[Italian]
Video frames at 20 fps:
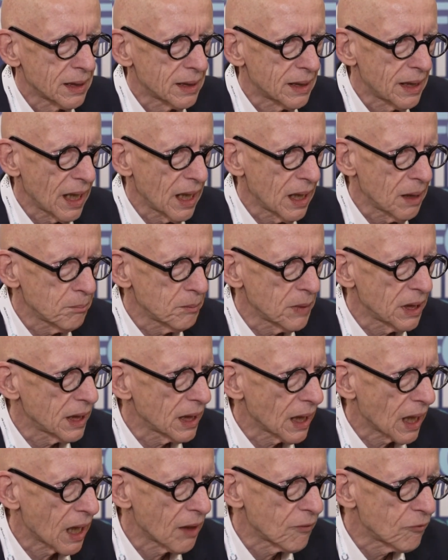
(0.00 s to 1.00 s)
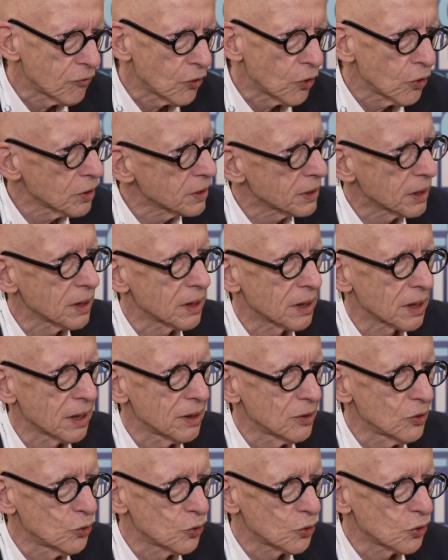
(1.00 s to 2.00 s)
temi a volte
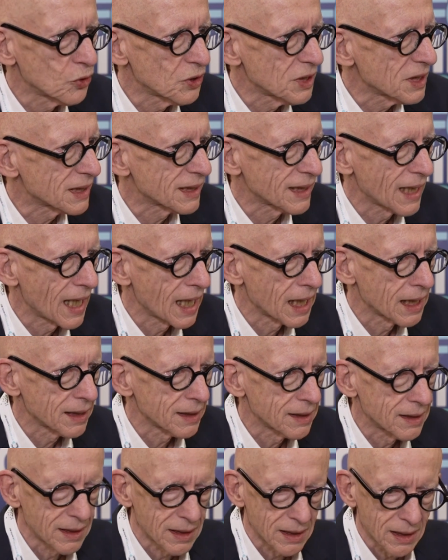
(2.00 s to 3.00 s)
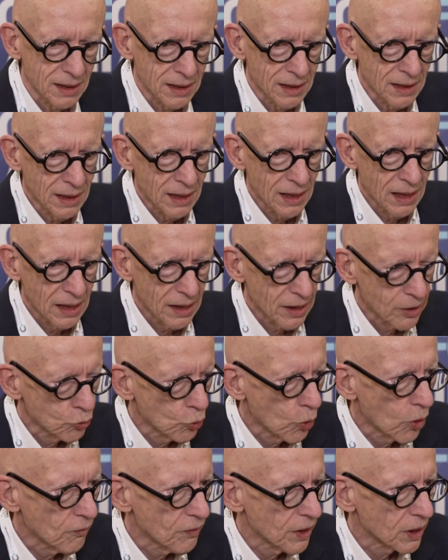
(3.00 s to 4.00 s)
tra loro distanti, le
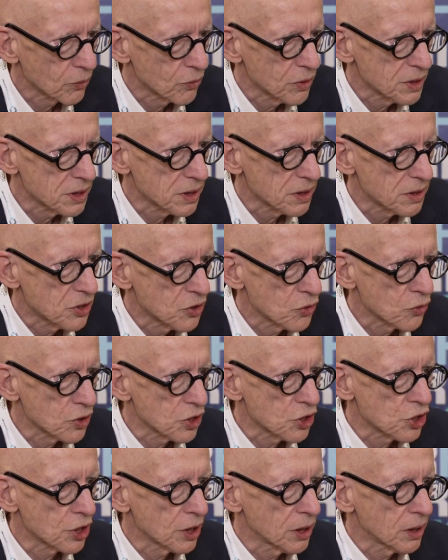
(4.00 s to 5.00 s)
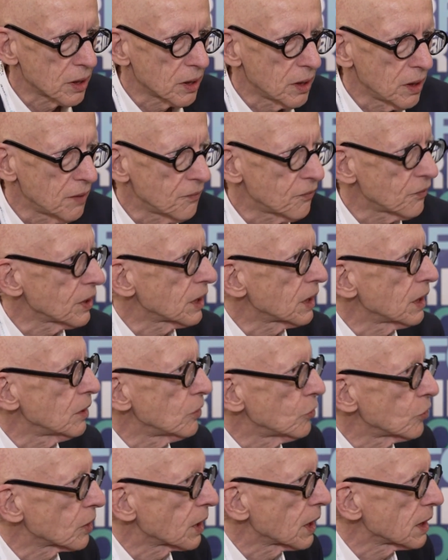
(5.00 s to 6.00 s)
nuove acquisizioni scientifiche e
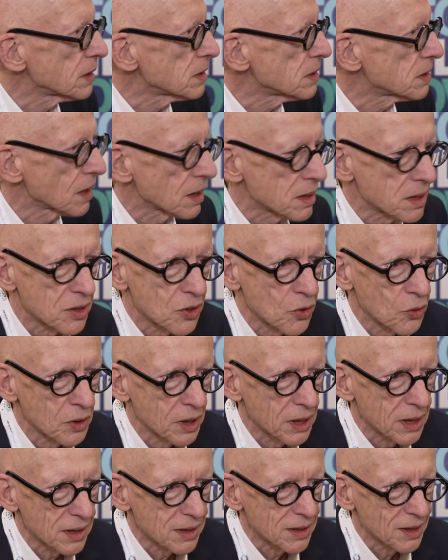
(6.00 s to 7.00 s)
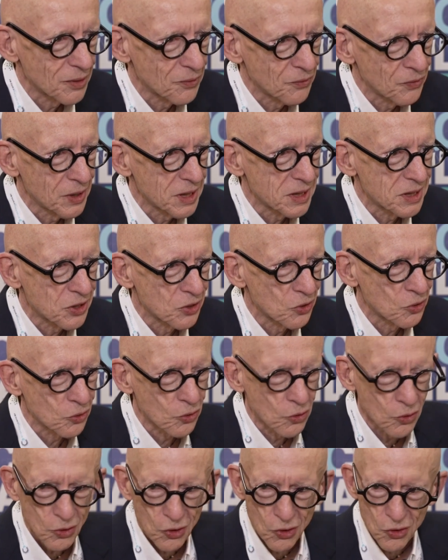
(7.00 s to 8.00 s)
l'organizzazione dei servizi
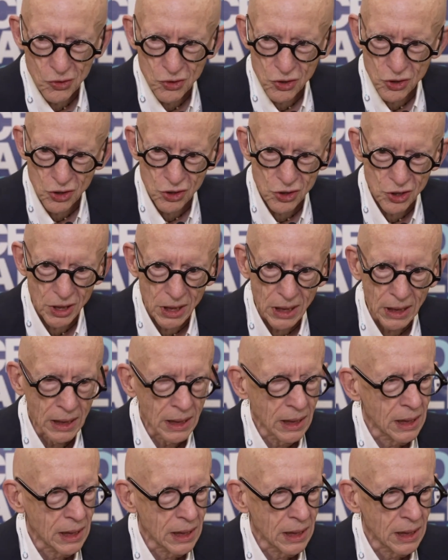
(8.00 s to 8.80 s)
oncologici,